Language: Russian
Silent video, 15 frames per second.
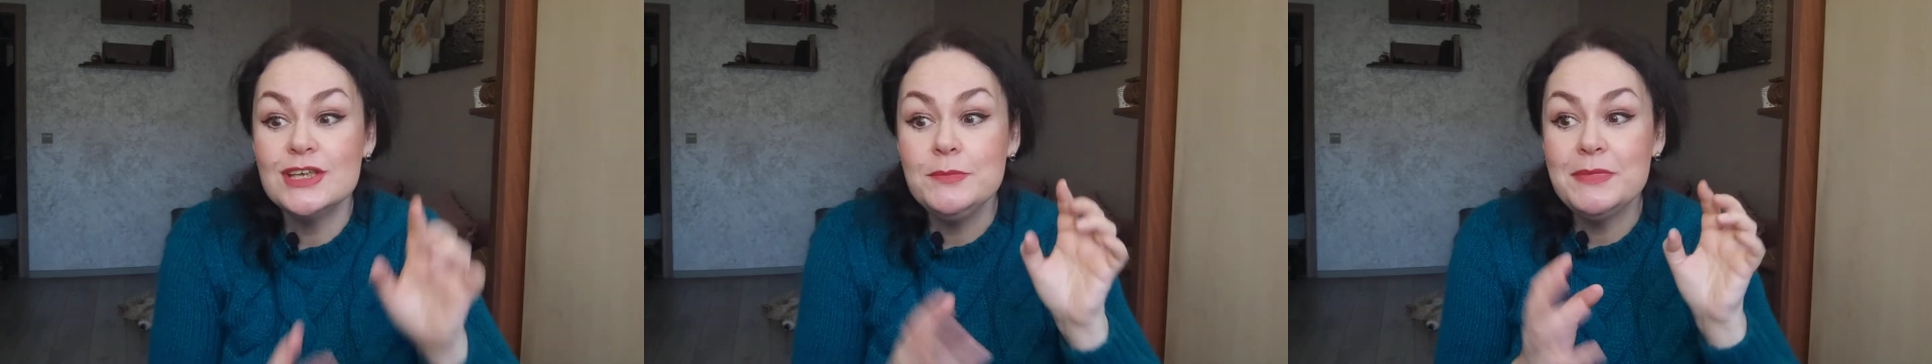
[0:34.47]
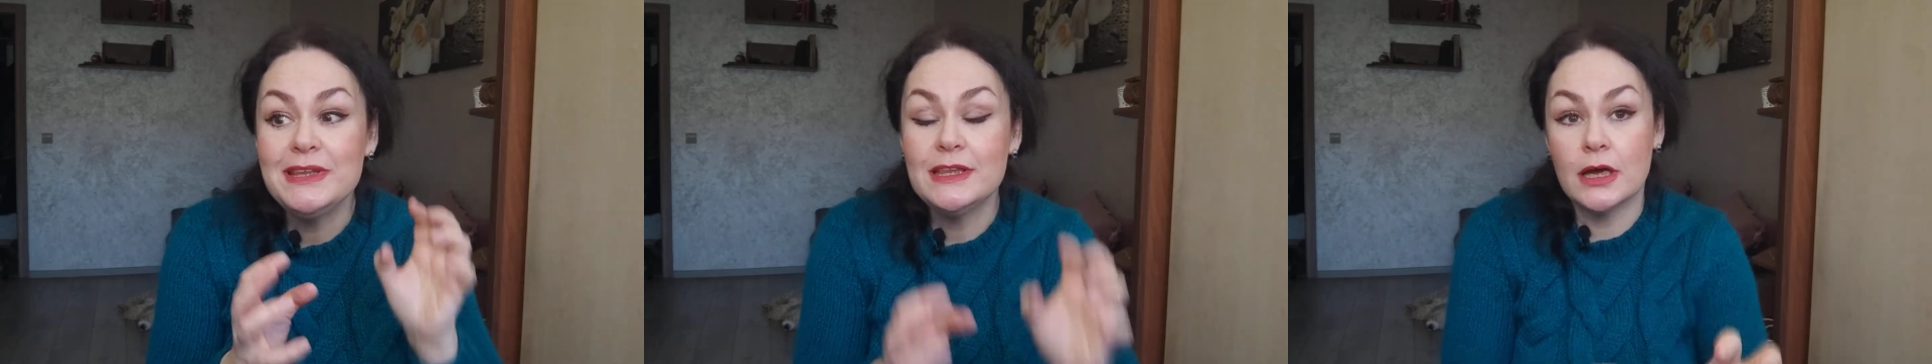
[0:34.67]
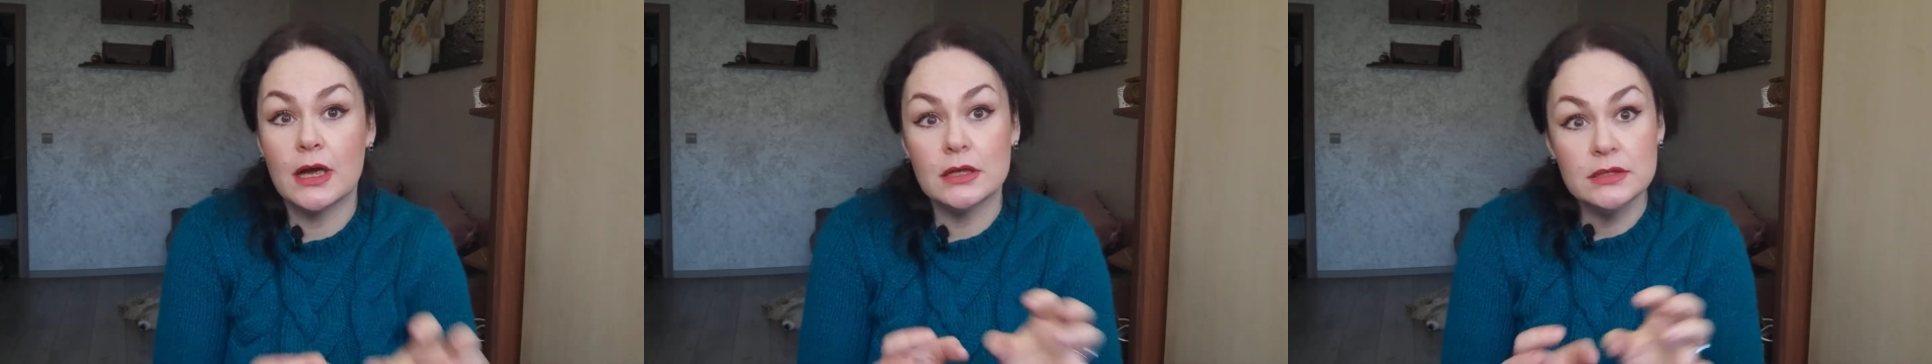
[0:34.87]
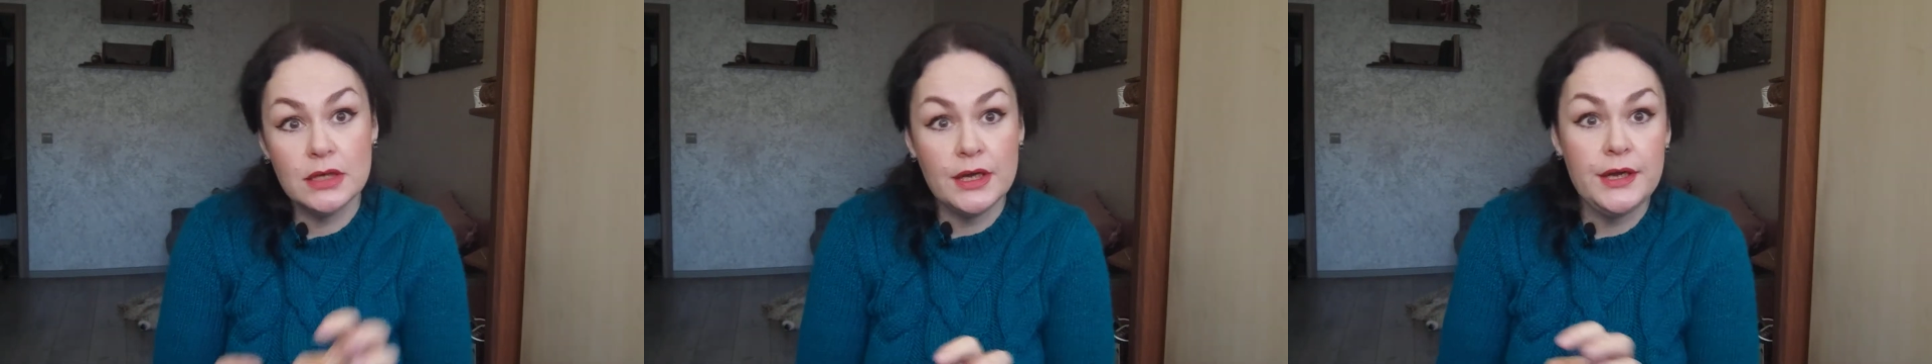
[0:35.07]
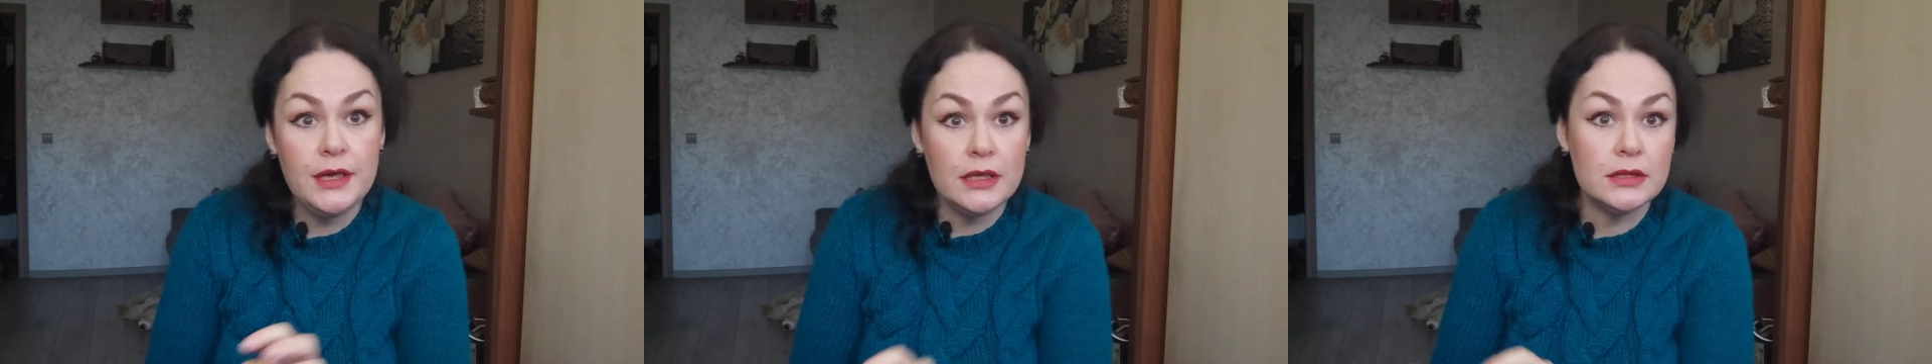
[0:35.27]
именно
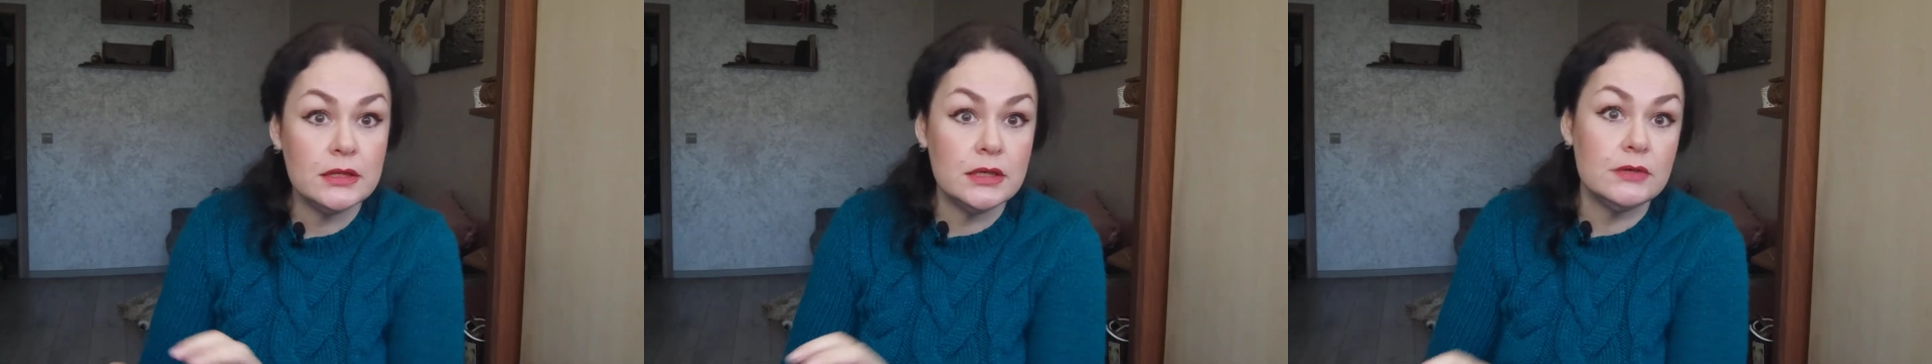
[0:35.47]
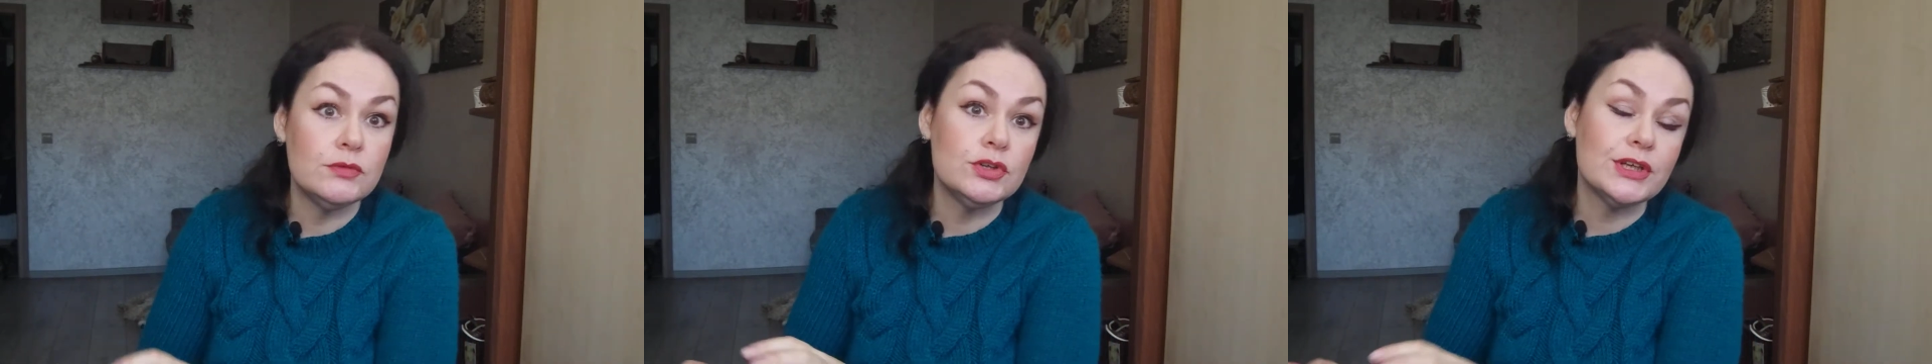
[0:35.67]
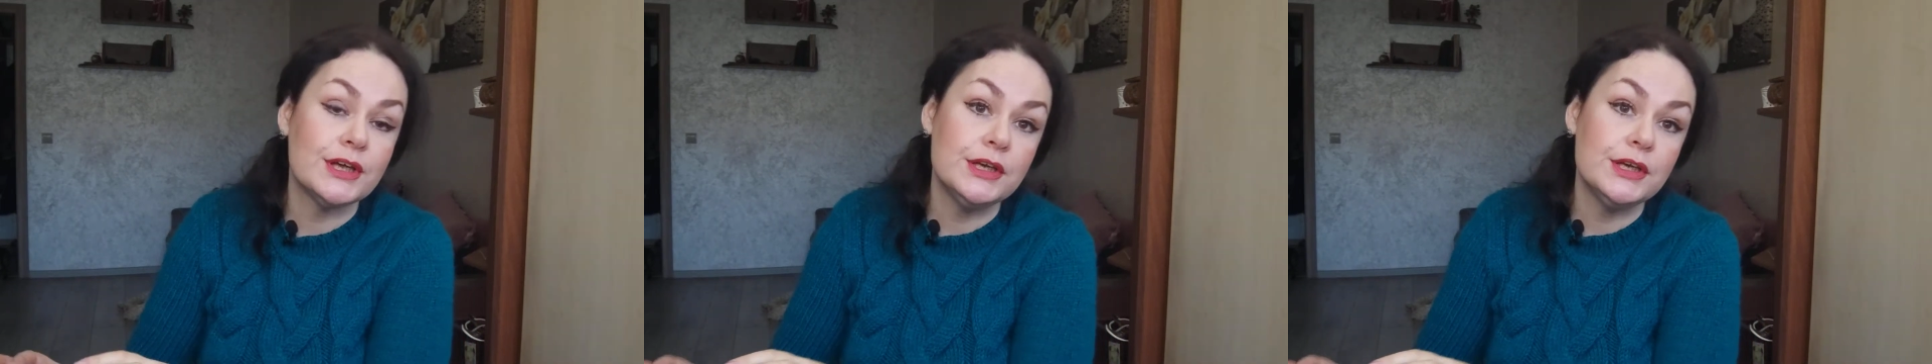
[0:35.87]
конкретные вот